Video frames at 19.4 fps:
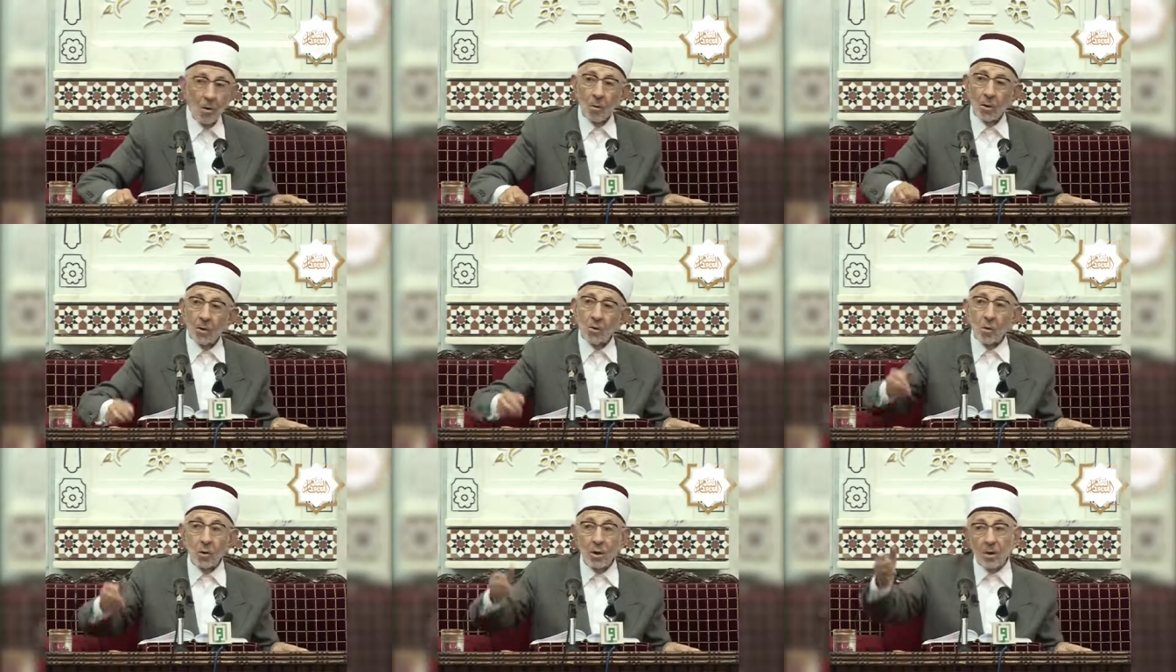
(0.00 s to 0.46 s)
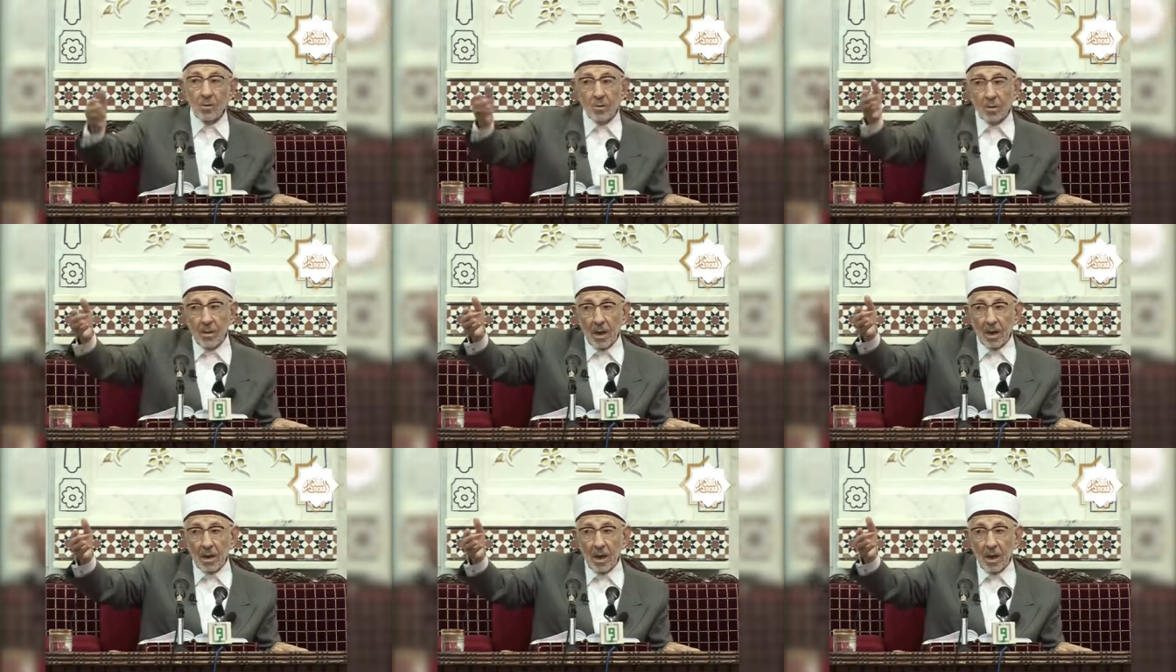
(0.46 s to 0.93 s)

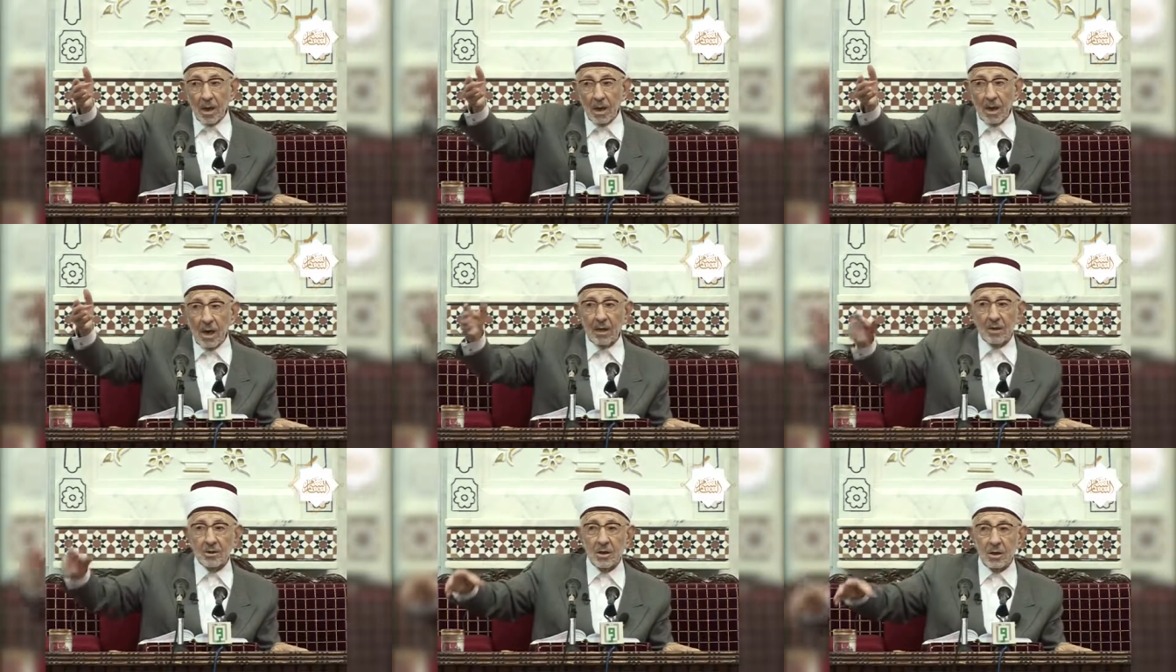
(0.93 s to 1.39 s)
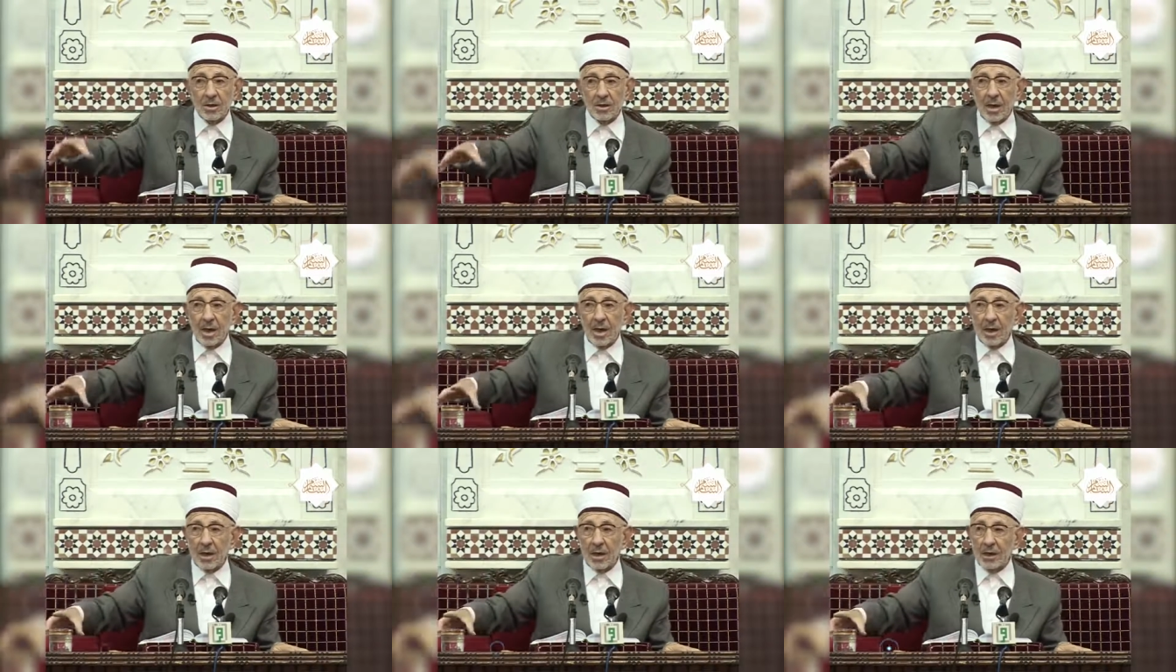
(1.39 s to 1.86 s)
ودعيت مرة إلى
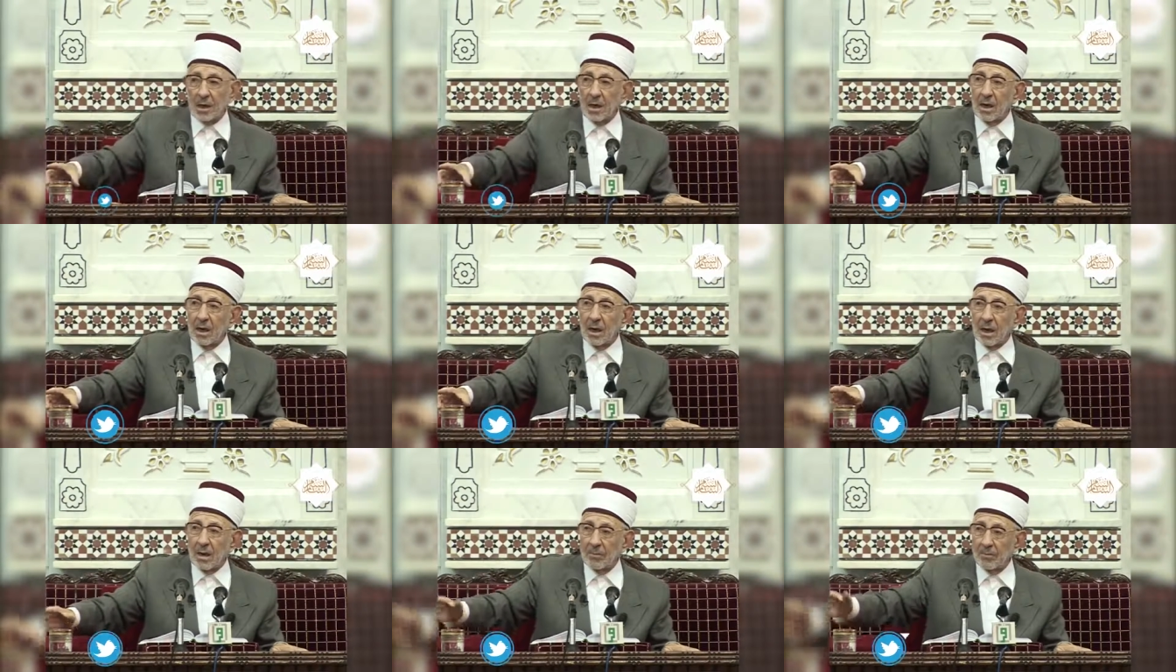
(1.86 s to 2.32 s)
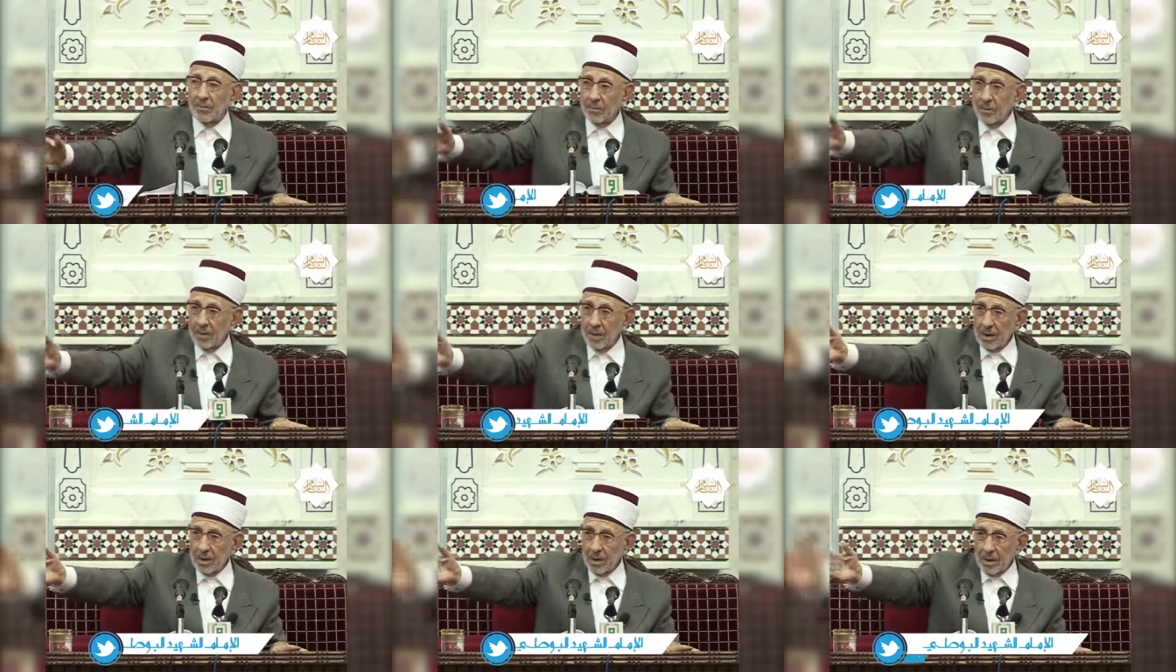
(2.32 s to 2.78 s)
الجزائر
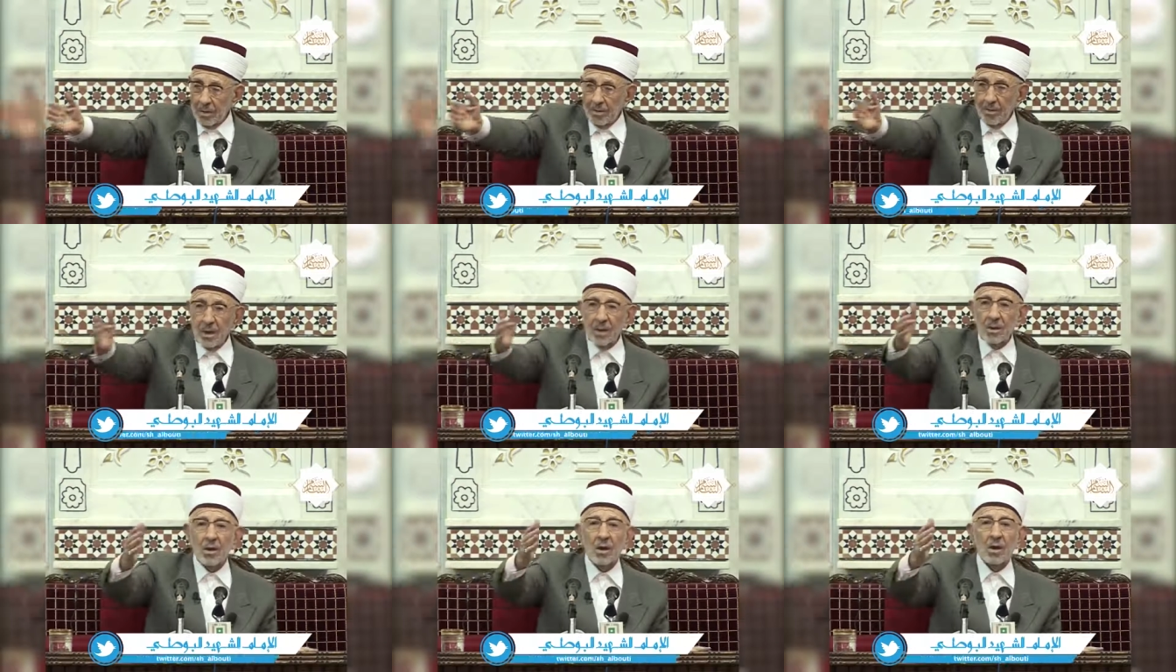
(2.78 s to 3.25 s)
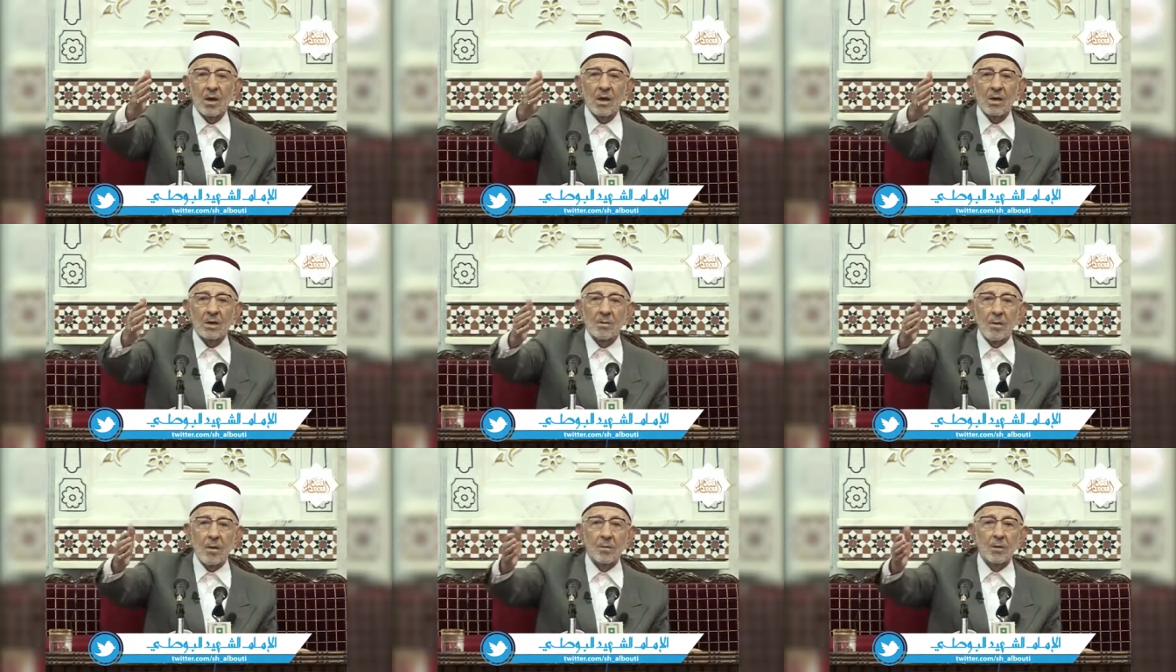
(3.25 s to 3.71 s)
إلى منطقة
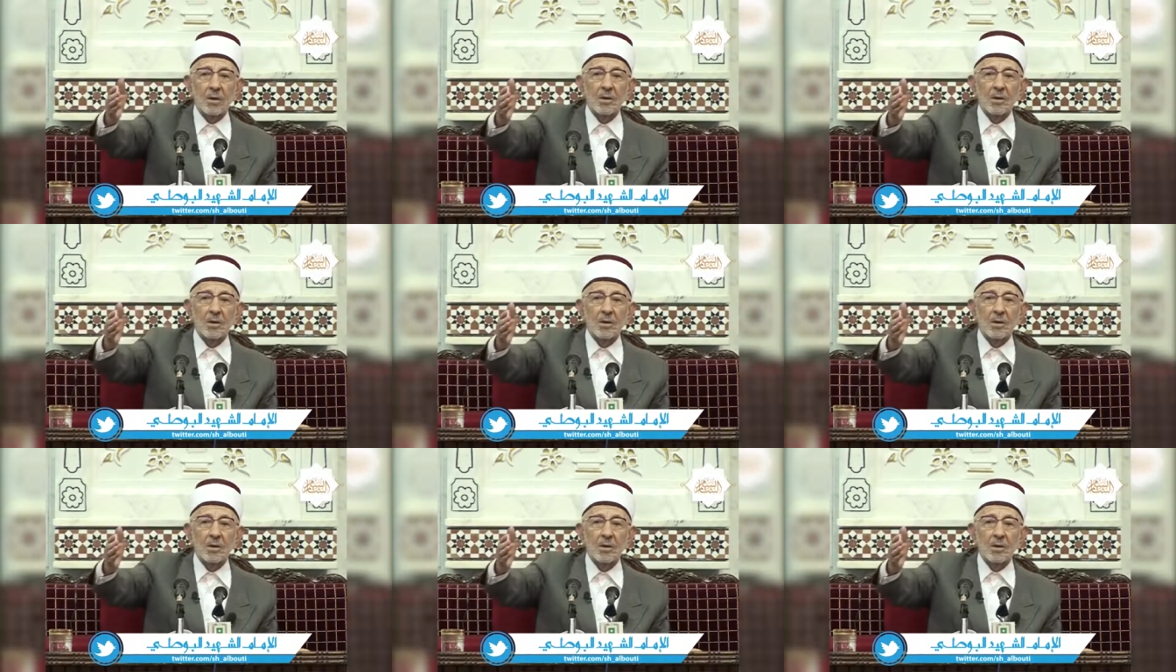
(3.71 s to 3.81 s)
اسمها